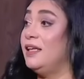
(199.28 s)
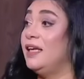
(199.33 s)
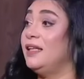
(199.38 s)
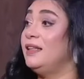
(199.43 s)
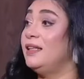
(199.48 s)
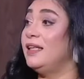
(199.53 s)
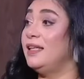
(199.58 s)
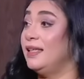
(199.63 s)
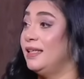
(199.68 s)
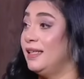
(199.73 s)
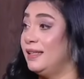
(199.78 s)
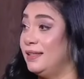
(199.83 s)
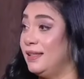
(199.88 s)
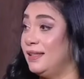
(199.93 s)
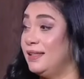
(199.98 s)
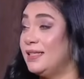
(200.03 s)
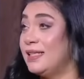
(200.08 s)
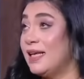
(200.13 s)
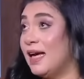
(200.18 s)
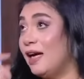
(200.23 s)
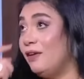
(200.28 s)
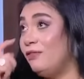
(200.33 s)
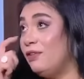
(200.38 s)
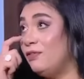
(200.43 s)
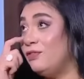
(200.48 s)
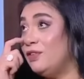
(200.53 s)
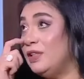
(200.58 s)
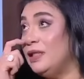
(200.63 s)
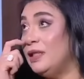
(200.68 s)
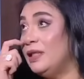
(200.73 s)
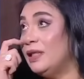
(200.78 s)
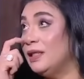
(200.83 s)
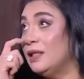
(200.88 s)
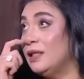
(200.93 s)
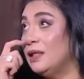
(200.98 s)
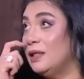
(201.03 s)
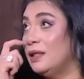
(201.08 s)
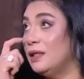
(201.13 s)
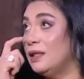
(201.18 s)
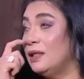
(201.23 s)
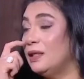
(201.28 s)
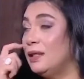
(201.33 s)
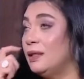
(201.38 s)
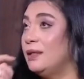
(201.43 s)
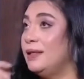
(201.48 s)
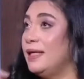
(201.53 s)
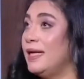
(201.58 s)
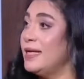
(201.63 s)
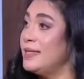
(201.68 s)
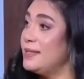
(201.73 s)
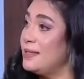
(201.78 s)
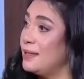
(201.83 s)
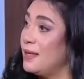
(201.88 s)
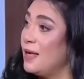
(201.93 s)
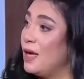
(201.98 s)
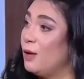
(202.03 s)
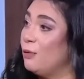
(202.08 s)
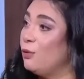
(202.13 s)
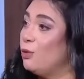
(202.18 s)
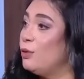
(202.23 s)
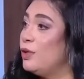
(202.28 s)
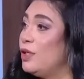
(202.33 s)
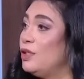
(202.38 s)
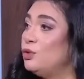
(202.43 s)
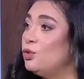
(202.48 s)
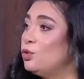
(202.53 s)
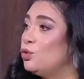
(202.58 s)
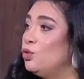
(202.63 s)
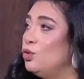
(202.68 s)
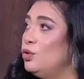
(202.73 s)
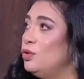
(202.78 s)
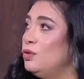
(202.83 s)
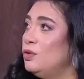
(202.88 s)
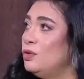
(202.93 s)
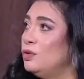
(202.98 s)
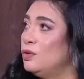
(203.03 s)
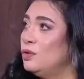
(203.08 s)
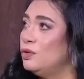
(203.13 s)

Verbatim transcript: جدا جدا انت عارفه في آه ناس ممكن تكون